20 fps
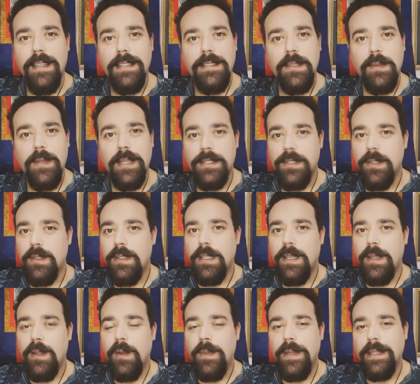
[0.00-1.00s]
En esta ocasión
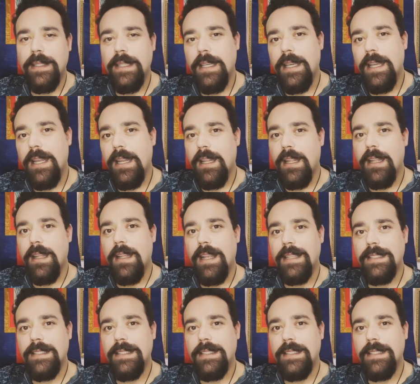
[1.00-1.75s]
te quiero platicar